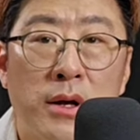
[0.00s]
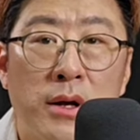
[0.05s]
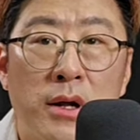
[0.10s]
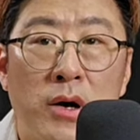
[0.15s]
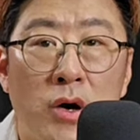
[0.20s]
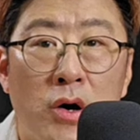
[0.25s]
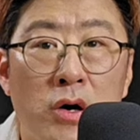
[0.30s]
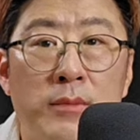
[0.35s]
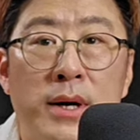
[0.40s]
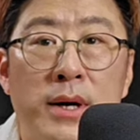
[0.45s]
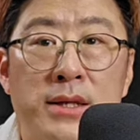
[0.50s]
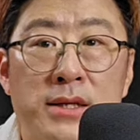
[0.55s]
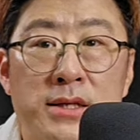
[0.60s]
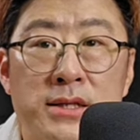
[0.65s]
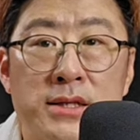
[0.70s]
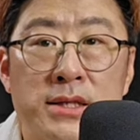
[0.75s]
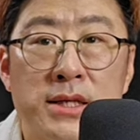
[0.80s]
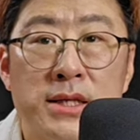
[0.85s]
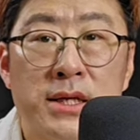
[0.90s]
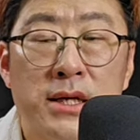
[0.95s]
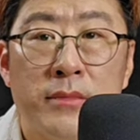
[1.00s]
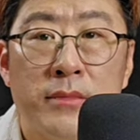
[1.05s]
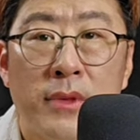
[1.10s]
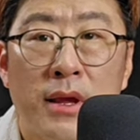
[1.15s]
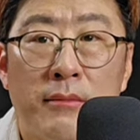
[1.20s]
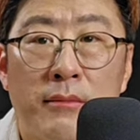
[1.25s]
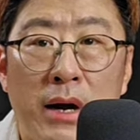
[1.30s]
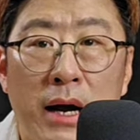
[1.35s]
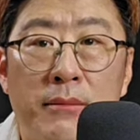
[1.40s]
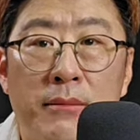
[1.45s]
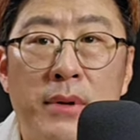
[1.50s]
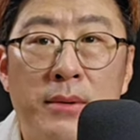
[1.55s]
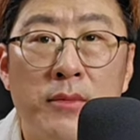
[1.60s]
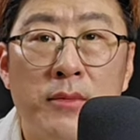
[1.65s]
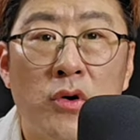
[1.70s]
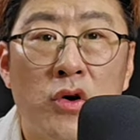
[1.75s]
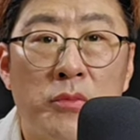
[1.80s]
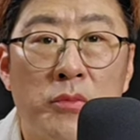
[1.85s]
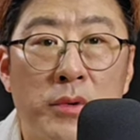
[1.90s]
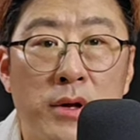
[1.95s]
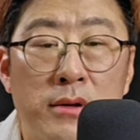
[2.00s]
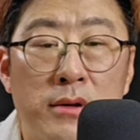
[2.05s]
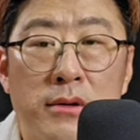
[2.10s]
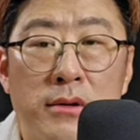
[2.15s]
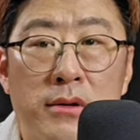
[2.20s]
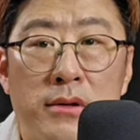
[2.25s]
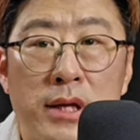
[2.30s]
얼마든지 마음만 먹으면